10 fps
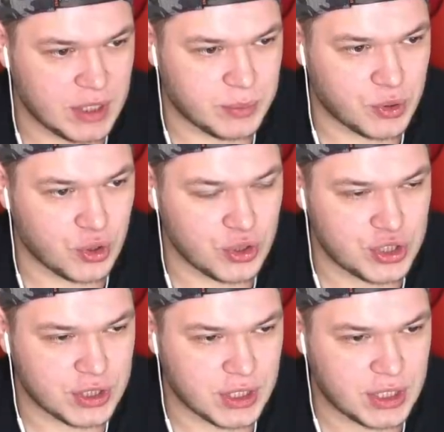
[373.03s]
и
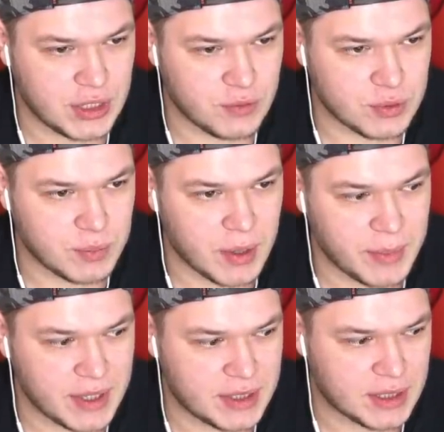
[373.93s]
прочие такие вот
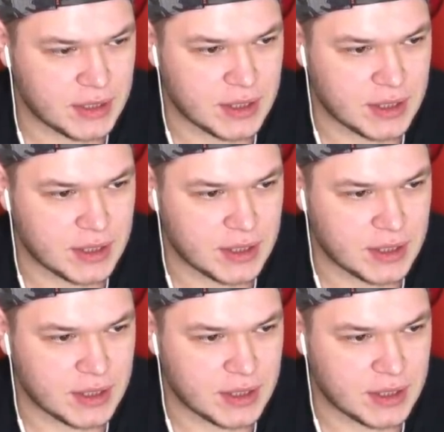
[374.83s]
моментики,